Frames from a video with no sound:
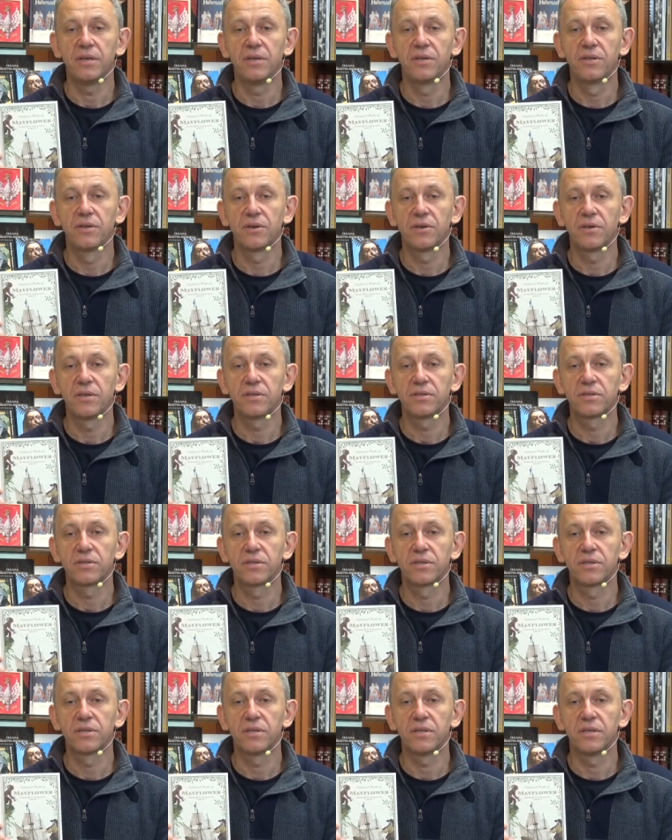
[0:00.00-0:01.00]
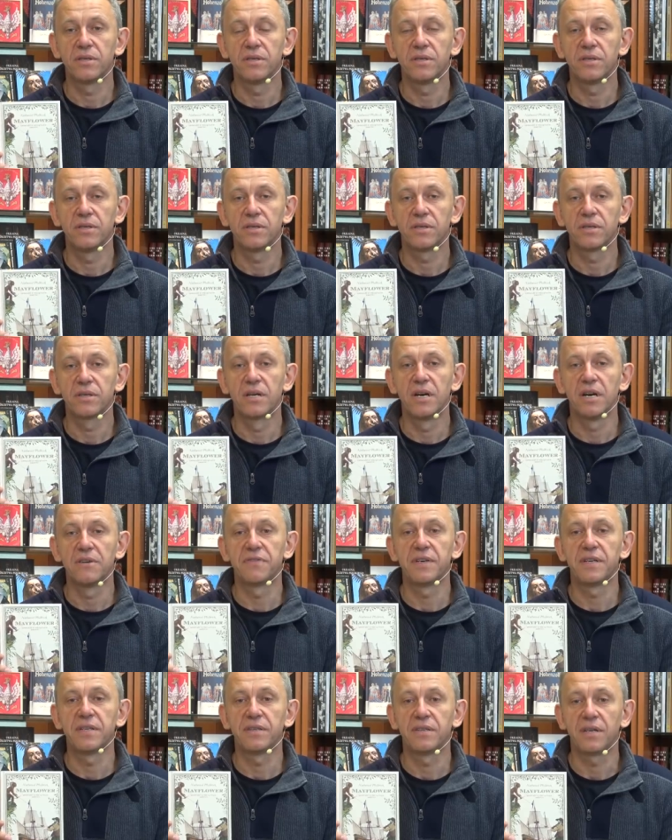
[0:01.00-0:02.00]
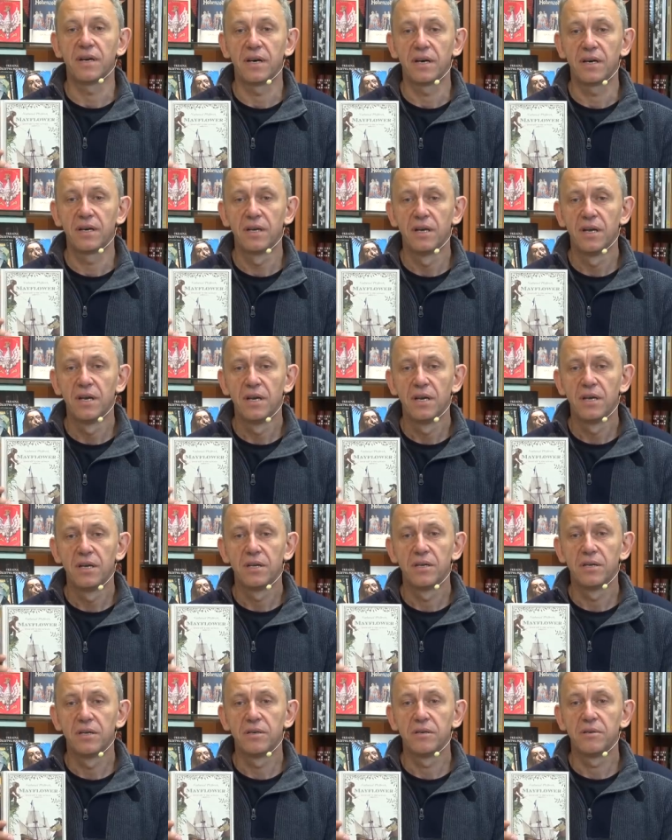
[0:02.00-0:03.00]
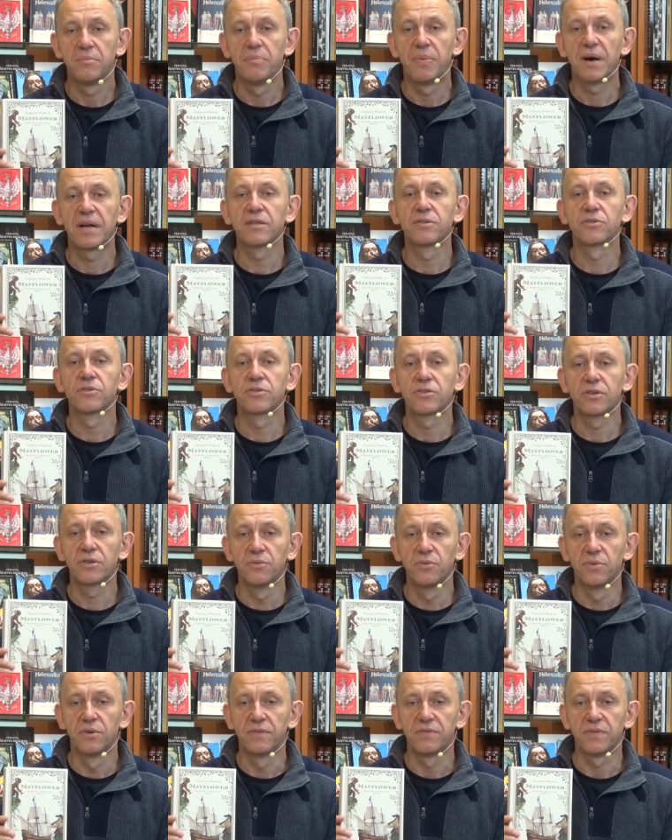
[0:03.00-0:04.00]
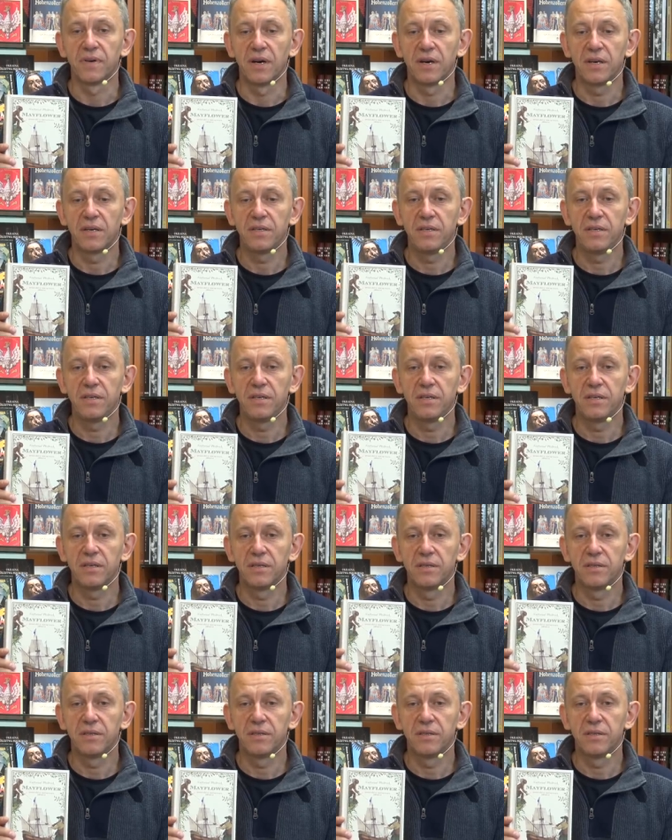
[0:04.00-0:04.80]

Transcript: i to jest y, gawenda y, bardzo szczegółowa i